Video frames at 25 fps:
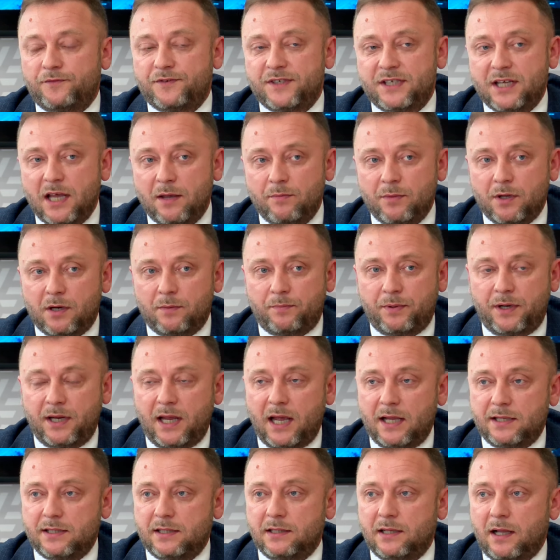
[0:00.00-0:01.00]
Все
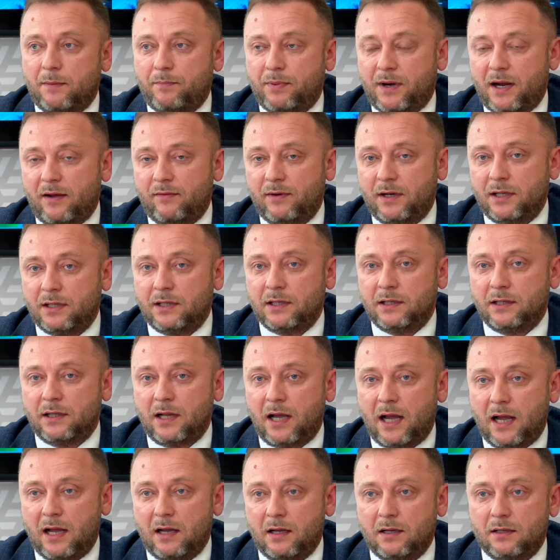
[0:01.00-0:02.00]
мероприятия направлены
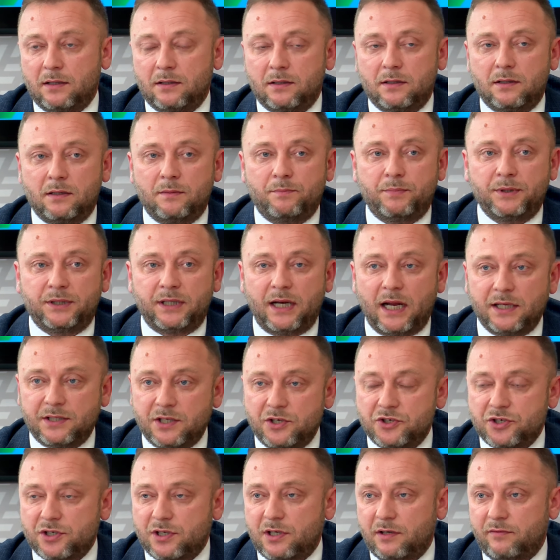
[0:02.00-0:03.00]
на э,
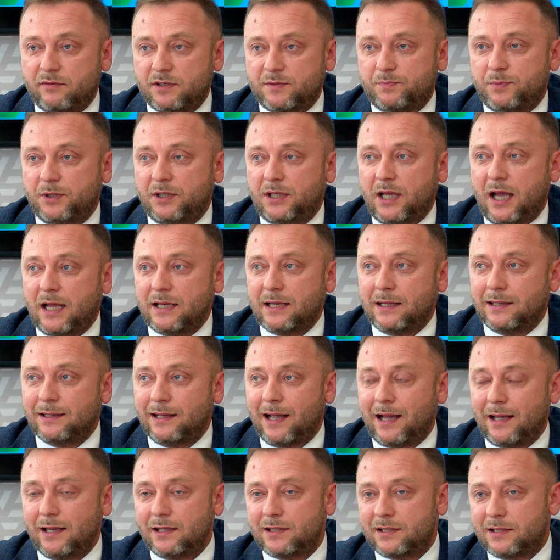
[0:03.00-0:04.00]
патриотическое воспитание,
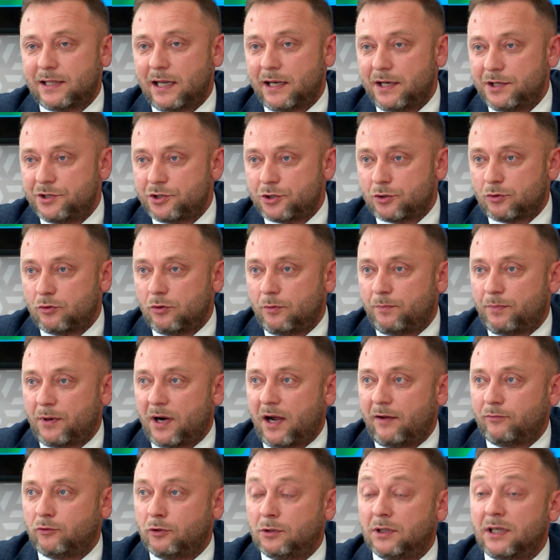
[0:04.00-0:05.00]
на историческую
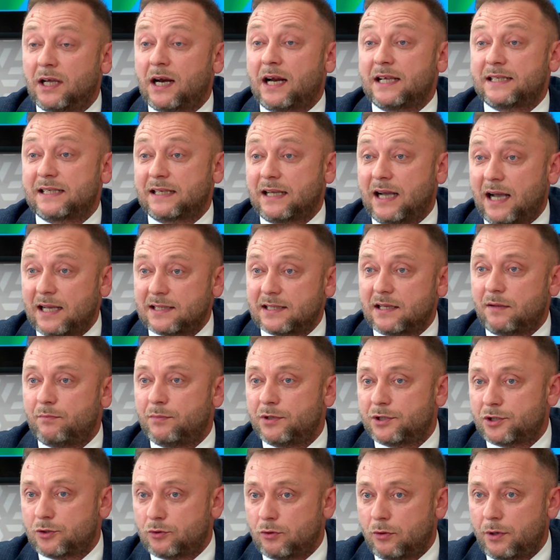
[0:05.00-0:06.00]
правду, на рассказ об
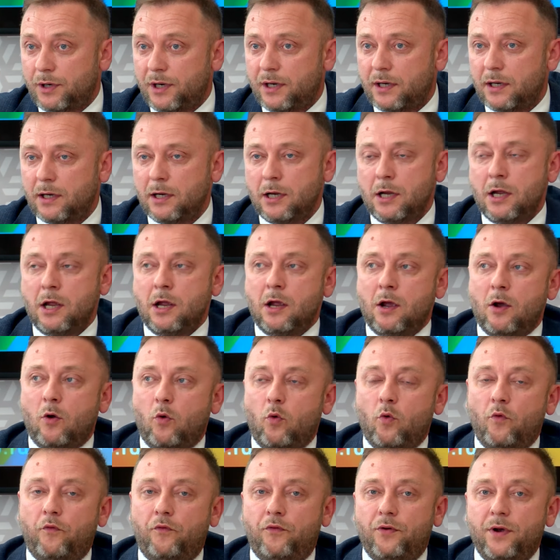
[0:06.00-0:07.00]
истории
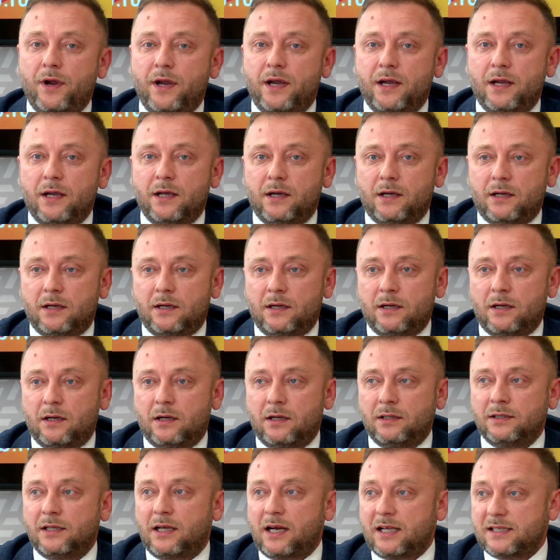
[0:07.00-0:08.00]
Уфы,
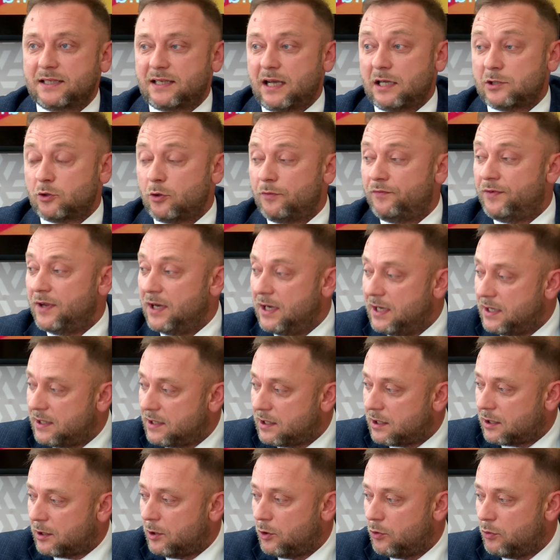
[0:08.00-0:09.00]
э, на рассказ о
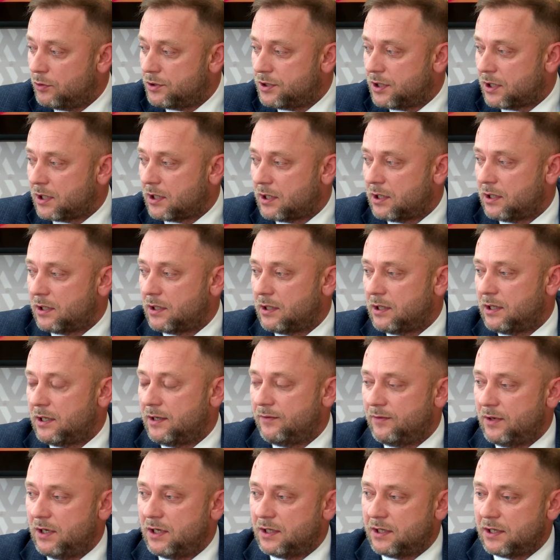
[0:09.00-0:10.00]
великих людях э, и
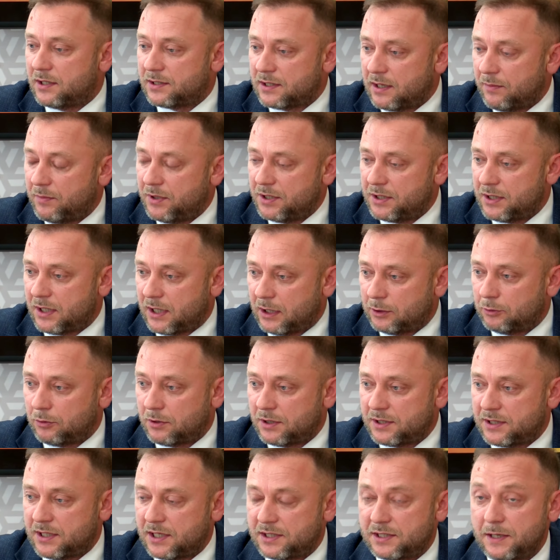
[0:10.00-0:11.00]
великих событиях,
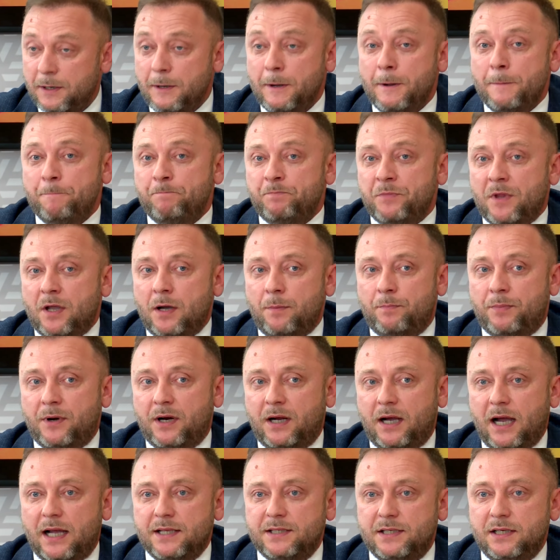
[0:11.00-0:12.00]
которые здесь э,
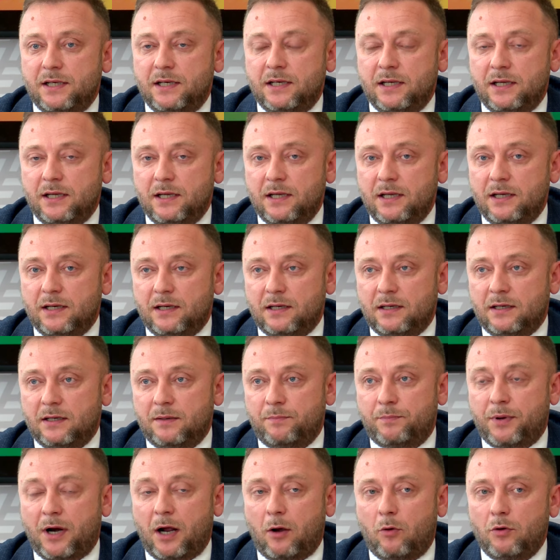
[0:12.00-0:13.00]
проходили и э,
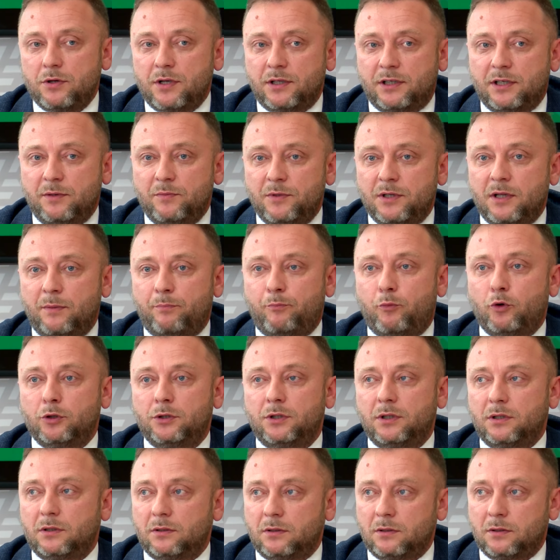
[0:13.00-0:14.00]
проходят именно
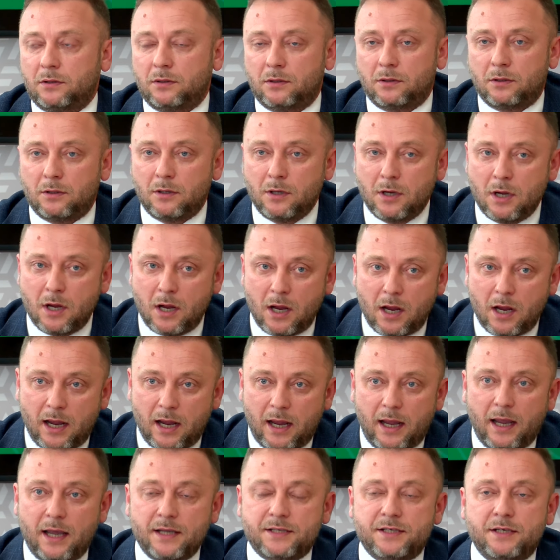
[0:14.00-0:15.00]
под э,
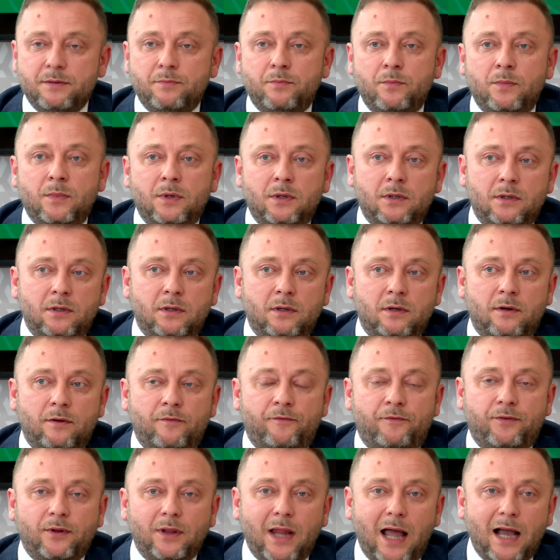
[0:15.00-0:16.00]
этим э,
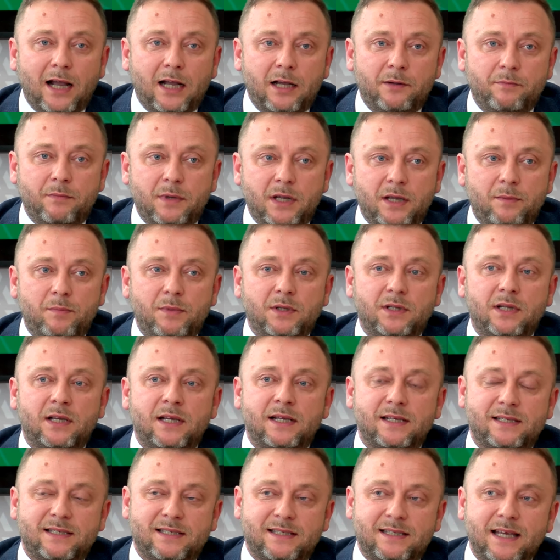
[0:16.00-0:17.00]
флагом
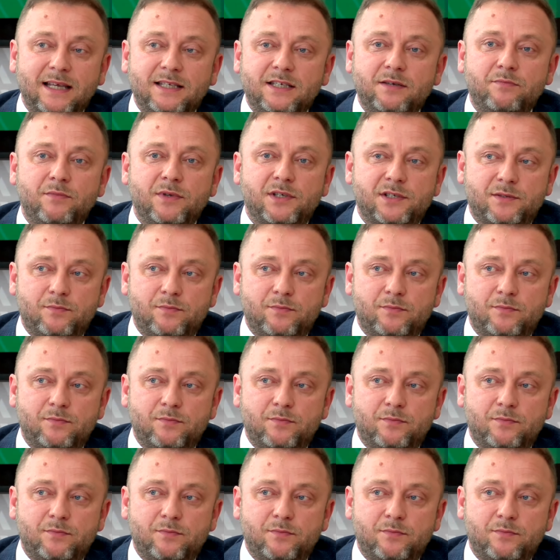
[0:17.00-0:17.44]
именно с этими